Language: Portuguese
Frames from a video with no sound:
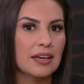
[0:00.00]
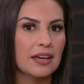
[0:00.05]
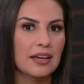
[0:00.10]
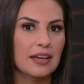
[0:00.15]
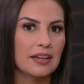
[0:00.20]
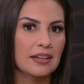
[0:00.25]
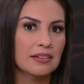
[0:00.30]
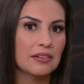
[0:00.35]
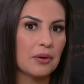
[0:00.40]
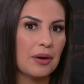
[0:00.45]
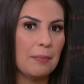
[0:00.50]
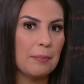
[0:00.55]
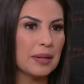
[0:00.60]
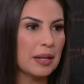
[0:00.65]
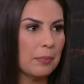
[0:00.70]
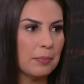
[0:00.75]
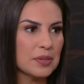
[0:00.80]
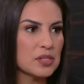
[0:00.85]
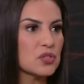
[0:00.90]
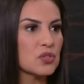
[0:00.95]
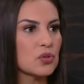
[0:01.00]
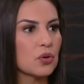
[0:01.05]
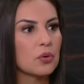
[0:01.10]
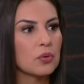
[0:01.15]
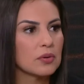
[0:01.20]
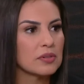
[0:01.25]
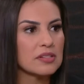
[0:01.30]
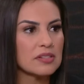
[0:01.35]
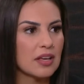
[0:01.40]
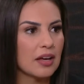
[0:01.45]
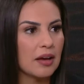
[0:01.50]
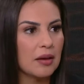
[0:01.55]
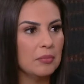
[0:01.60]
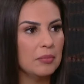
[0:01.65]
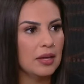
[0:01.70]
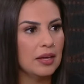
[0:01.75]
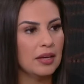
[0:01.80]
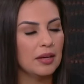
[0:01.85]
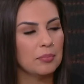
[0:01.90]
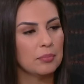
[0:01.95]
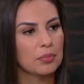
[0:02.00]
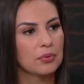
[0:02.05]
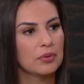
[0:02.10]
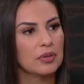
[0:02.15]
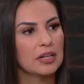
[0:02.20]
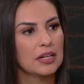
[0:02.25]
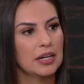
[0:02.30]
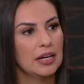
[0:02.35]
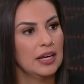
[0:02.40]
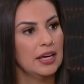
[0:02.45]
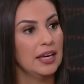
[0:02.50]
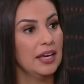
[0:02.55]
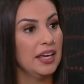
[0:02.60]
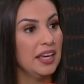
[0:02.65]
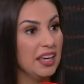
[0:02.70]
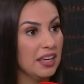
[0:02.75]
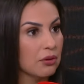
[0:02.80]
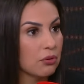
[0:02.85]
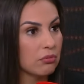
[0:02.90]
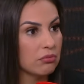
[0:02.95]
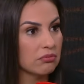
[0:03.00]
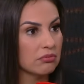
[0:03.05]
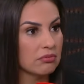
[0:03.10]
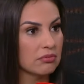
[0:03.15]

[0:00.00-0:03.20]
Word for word: é, não é pela pessoa, sabe? É por eu.